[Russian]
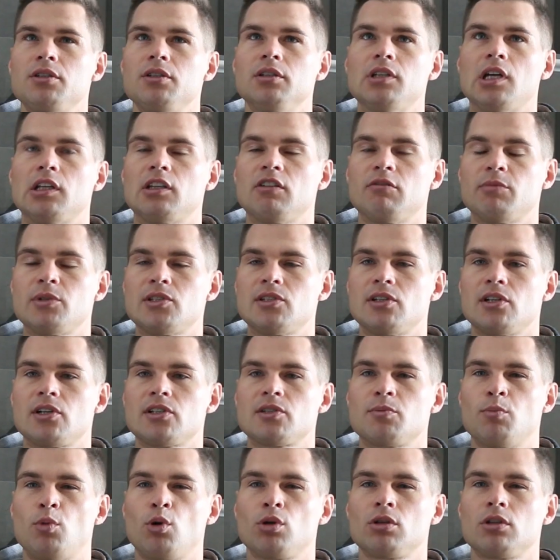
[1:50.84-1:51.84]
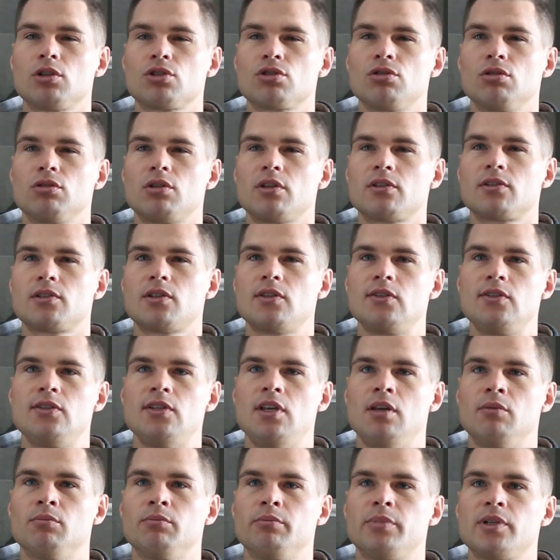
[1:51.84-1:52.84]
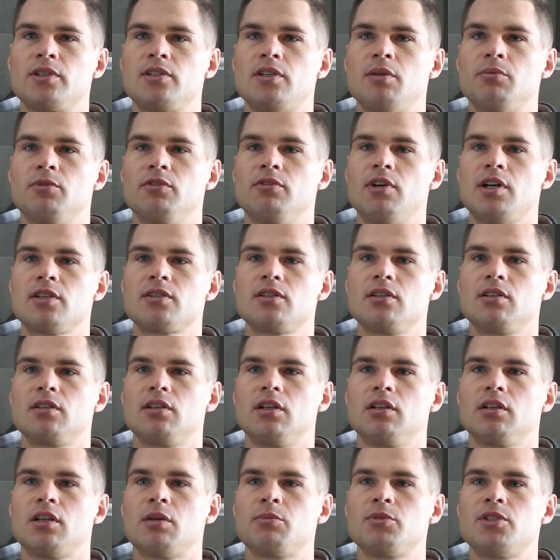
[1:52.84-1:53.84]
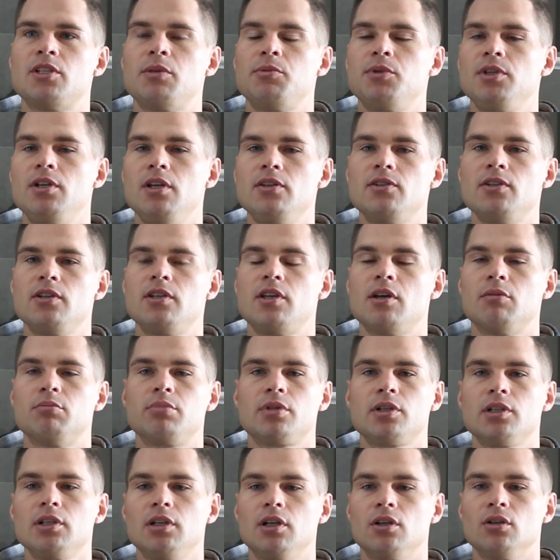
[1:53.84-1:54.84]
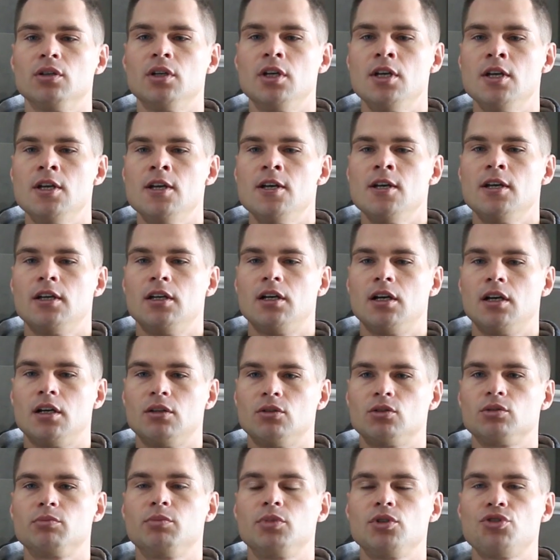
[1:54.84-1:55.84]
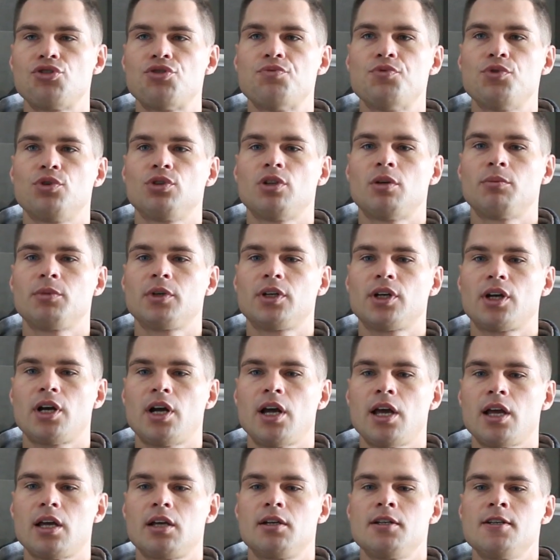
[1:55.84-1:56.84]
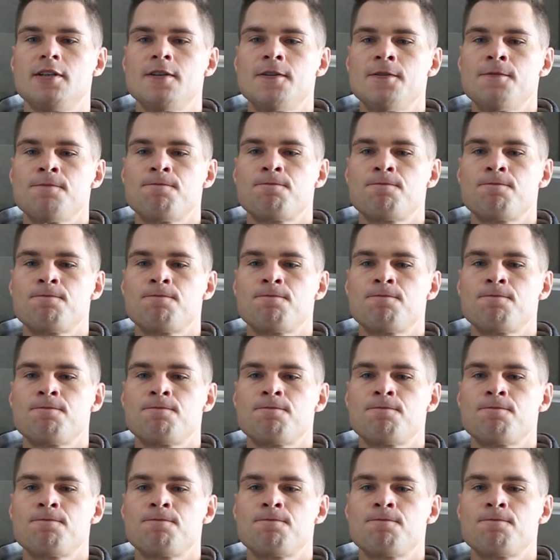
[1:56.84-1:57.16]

кандидата в мастера спорта что-то за 7 под 7.20 или там 7.10 я прыгал. Э, вот был чемпионом края.